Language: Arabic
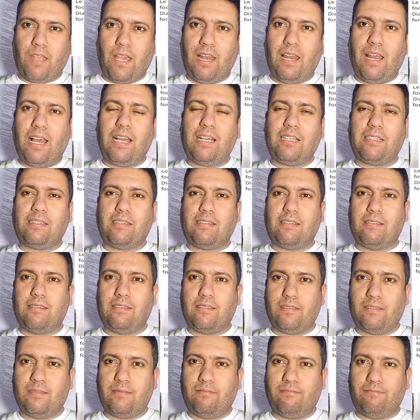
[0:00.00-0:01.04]
الاس
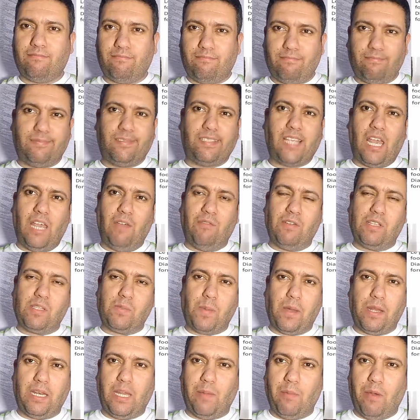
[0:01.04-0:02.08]
صحيفه
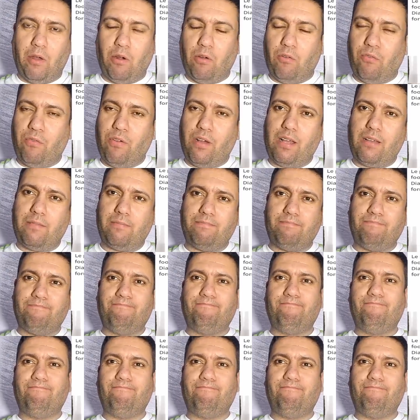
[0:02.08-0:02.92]
اسبانيه معروفه